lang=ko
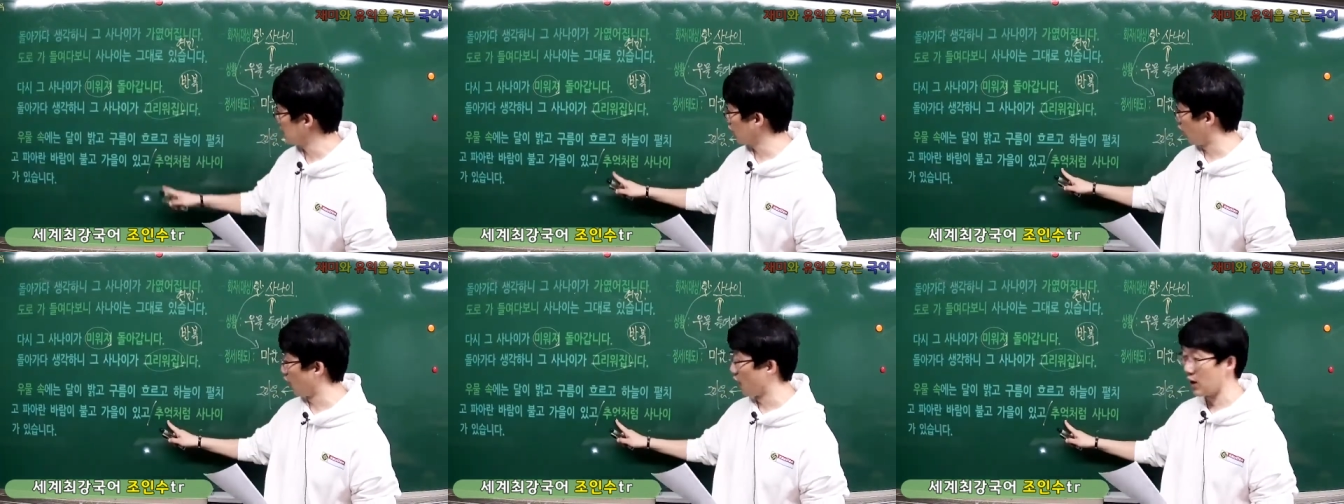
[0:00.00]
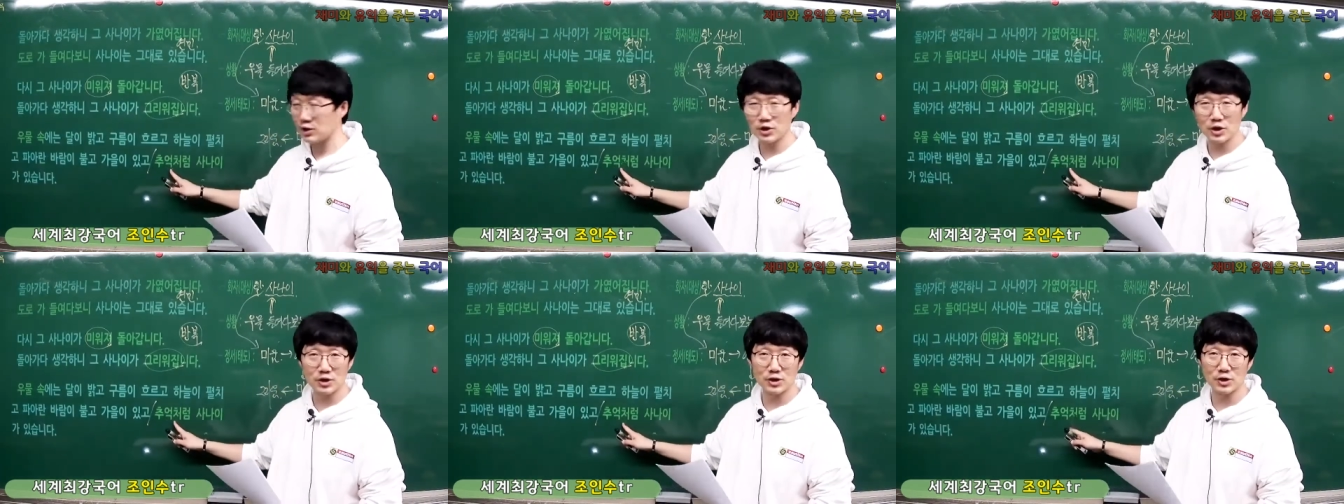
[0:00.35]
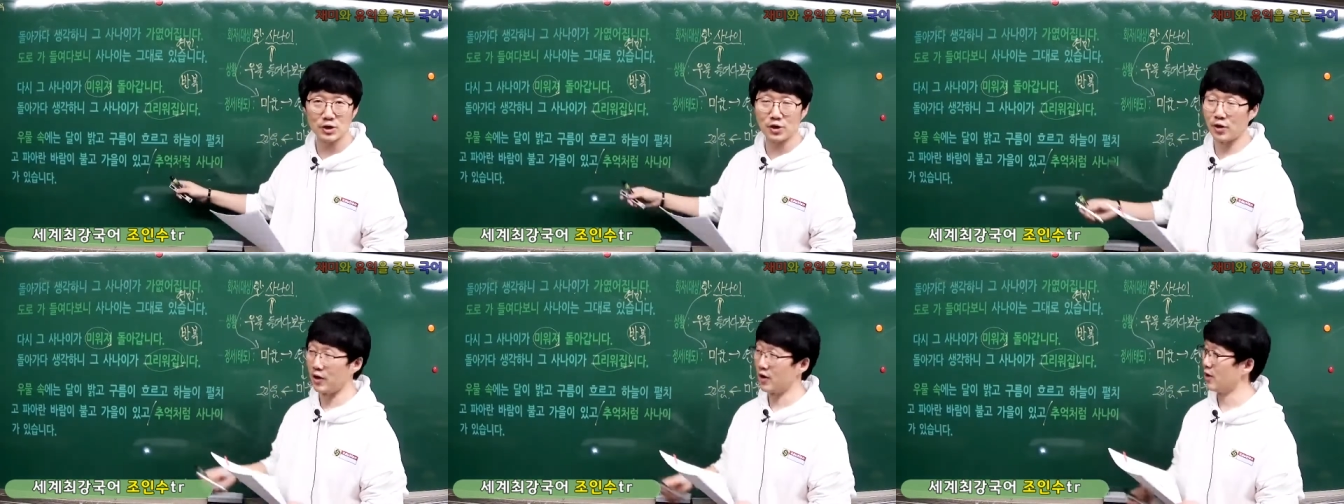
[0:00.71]
더해져
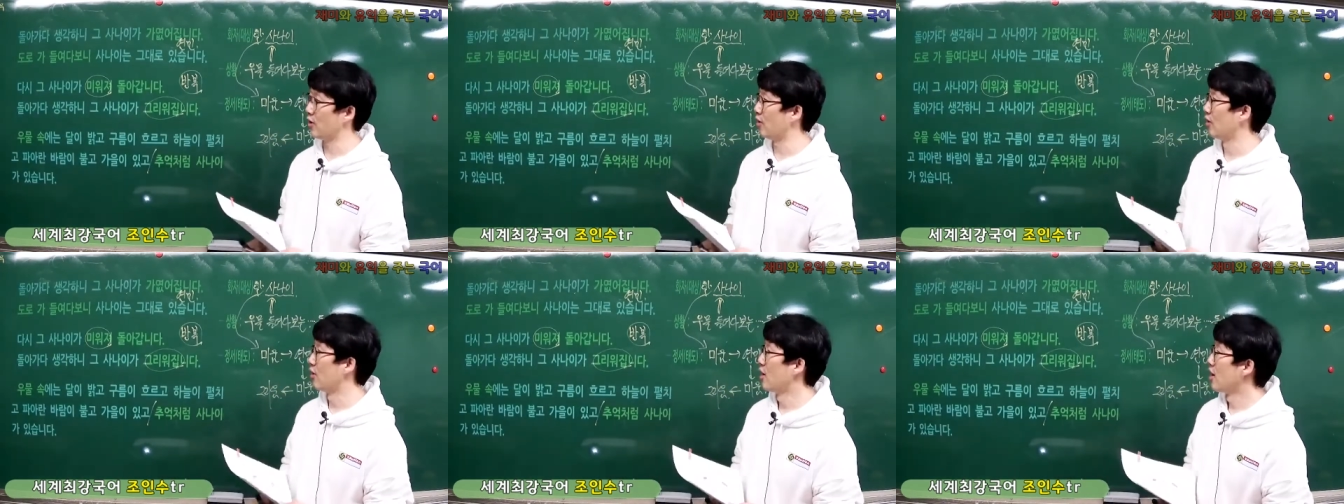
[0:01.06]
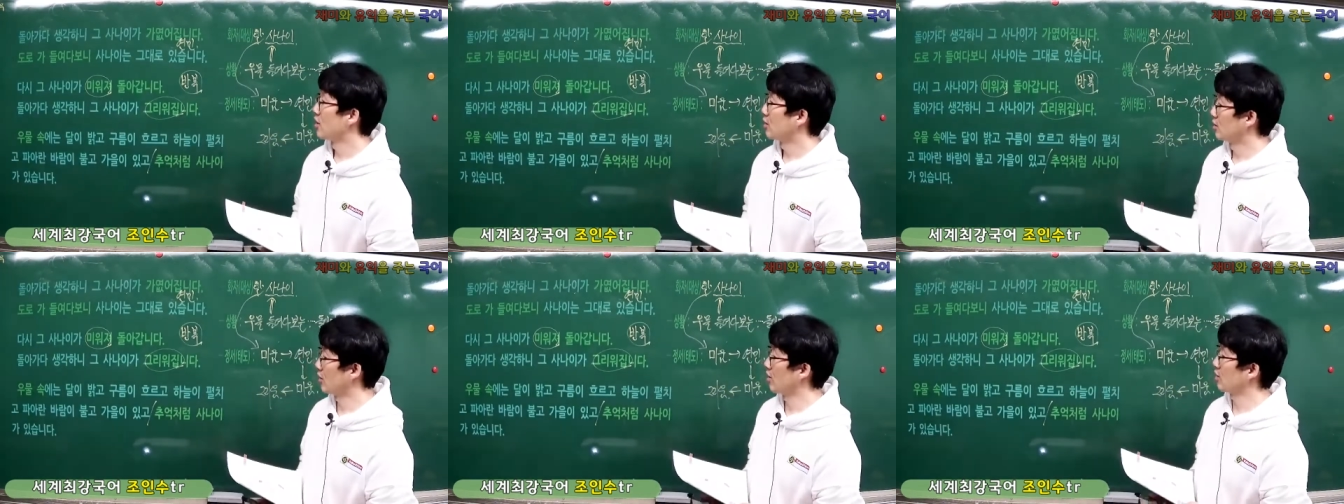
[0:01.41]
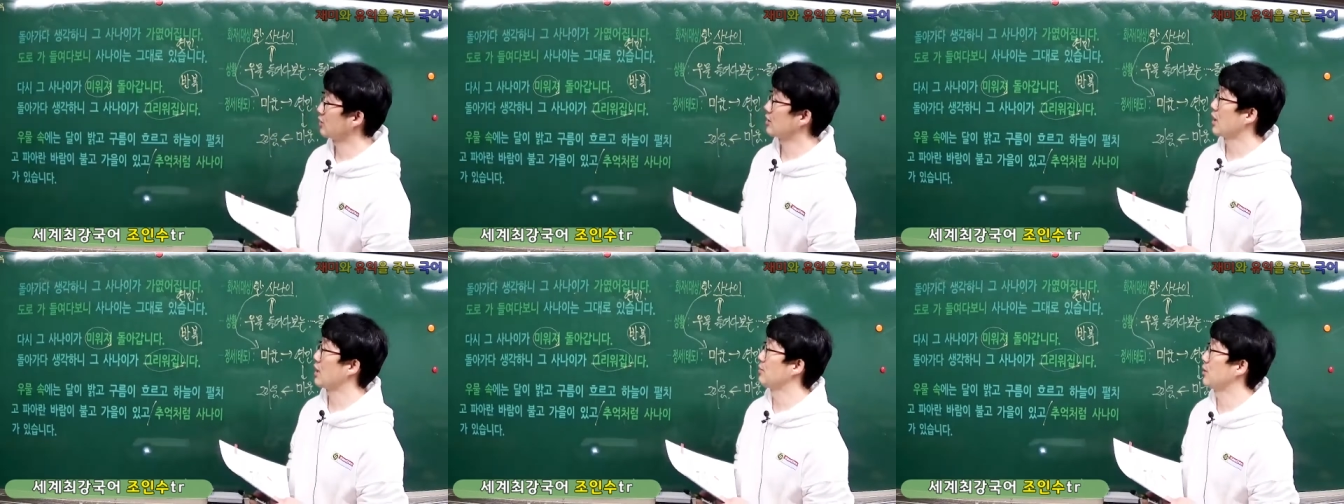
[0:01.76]
있는 거예요.
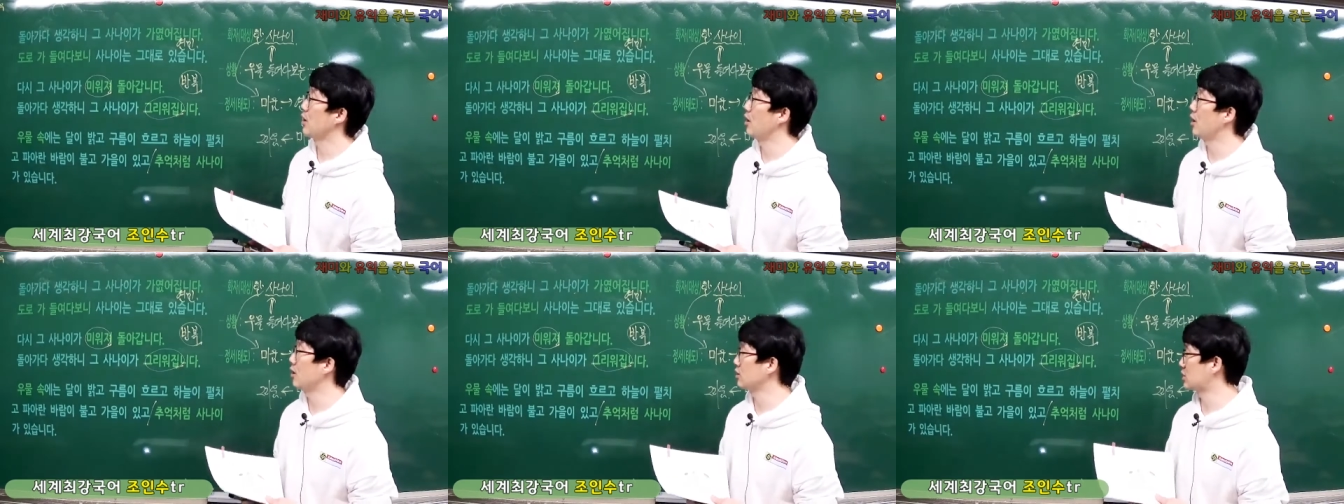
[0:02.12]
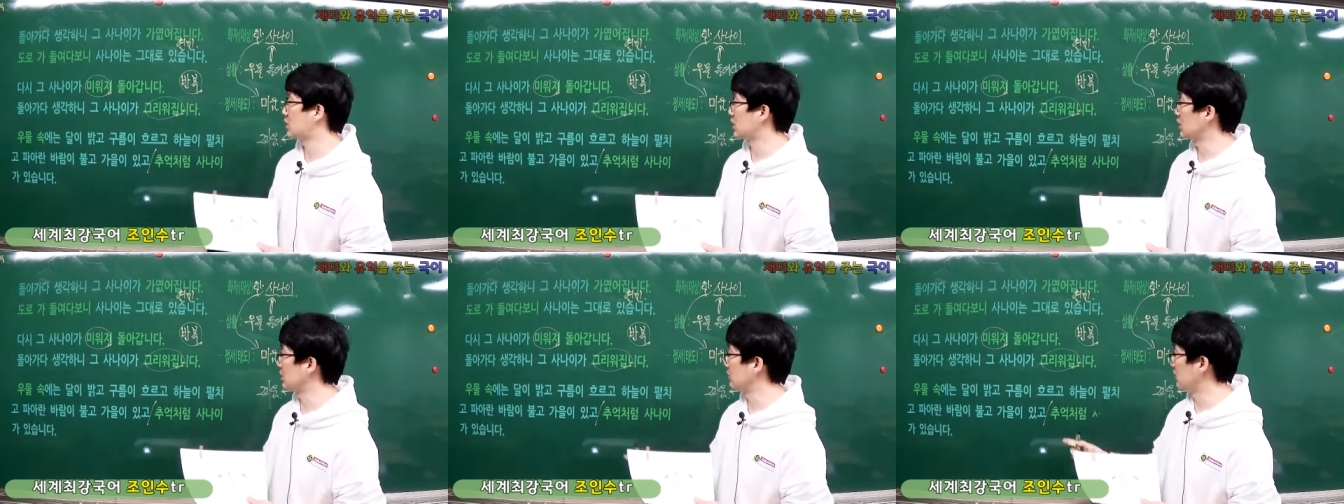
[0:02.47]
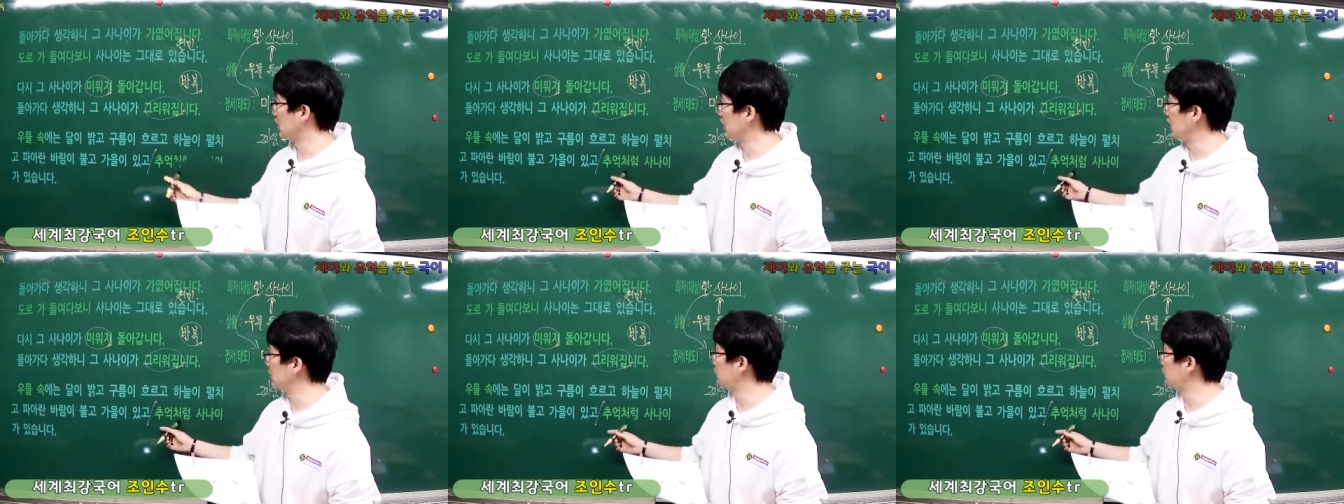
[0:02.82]
그렇다면 지금 이